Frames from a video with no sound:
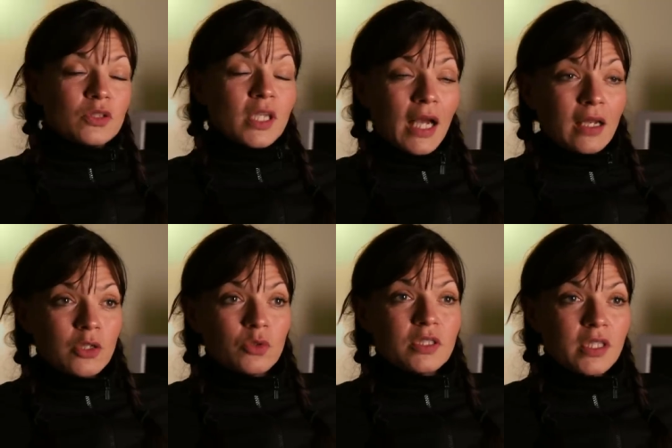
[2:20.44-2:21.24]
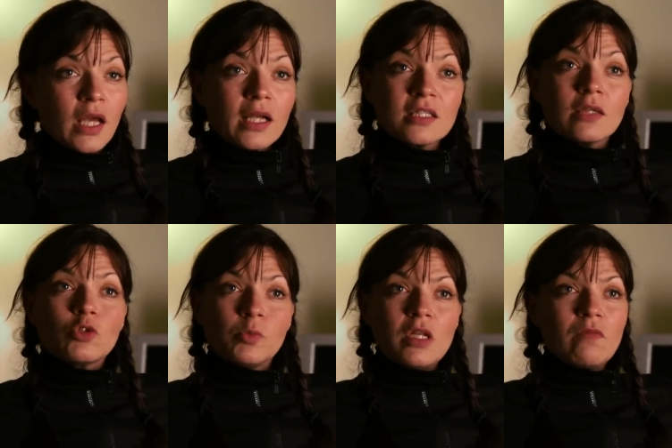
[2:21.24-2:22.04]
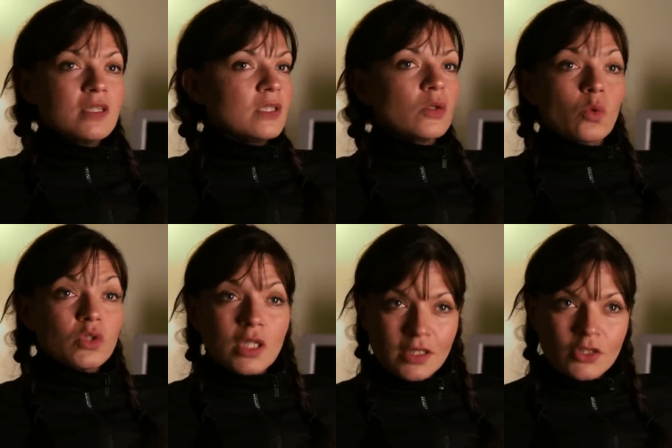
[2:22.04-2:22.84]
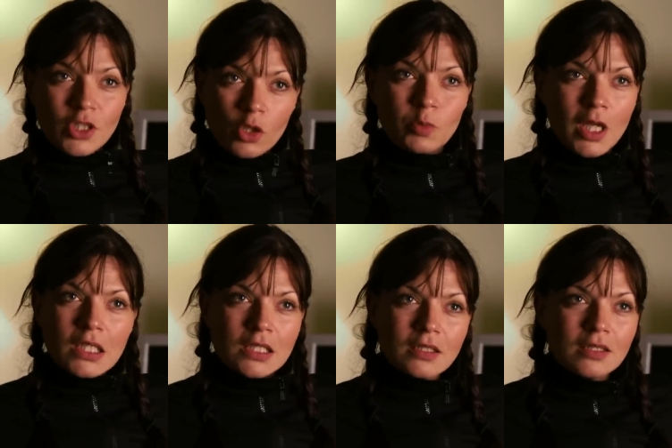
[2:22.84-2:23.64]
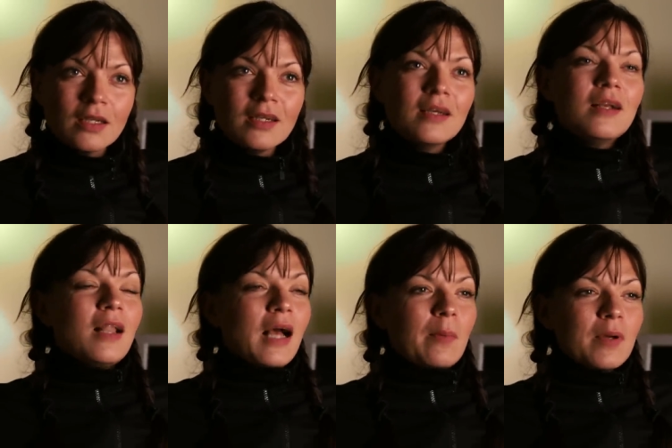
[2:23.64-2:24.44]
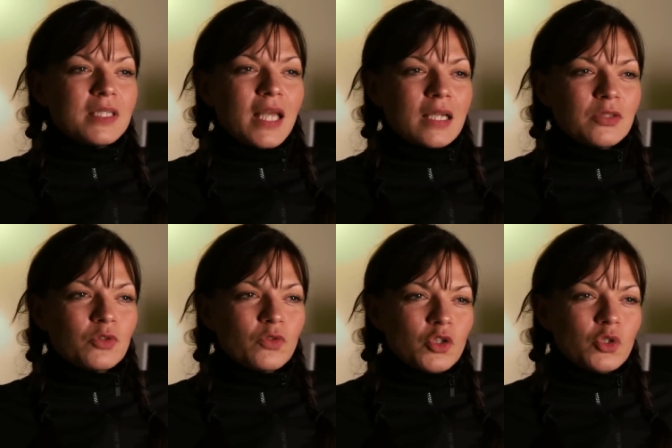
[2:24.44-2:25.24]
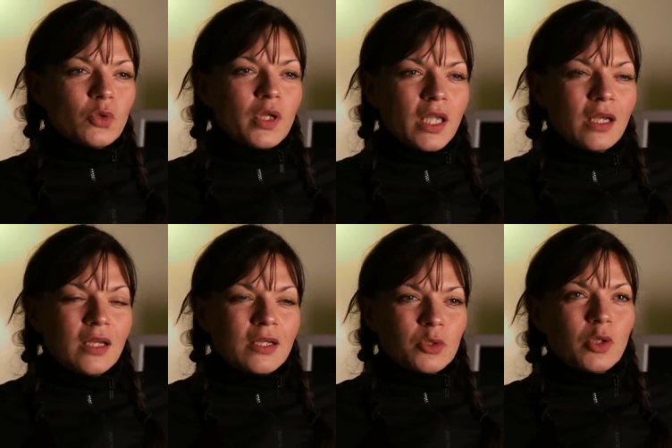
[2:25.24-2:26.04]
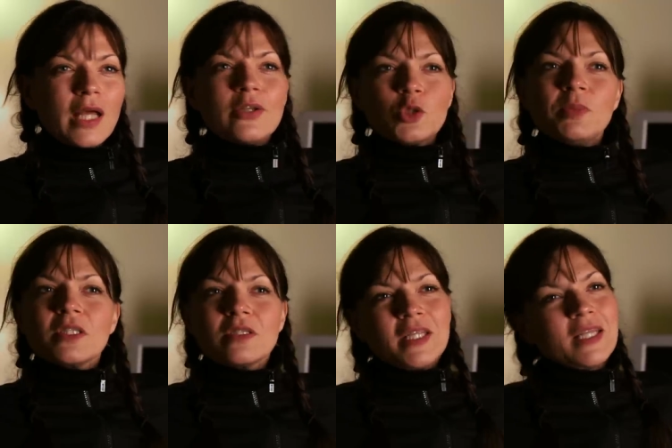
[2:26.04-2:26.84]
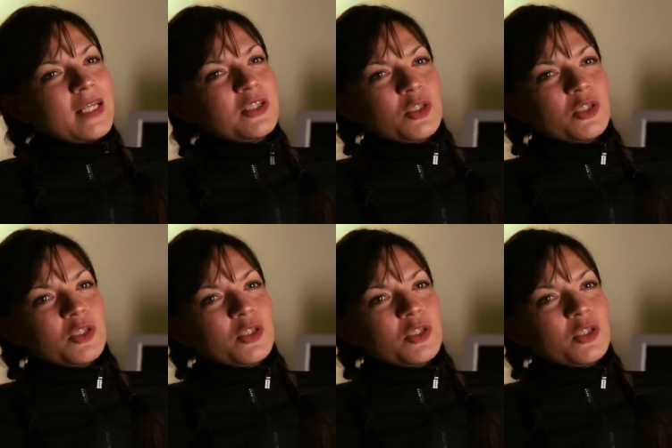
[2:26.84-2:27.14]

Also sie kann natürlich sehr ernsthaft spielen, weil sie eine großartige Schauspielerin ist. Aber sie hat so zwischendurch so kleine Spitzen, die ich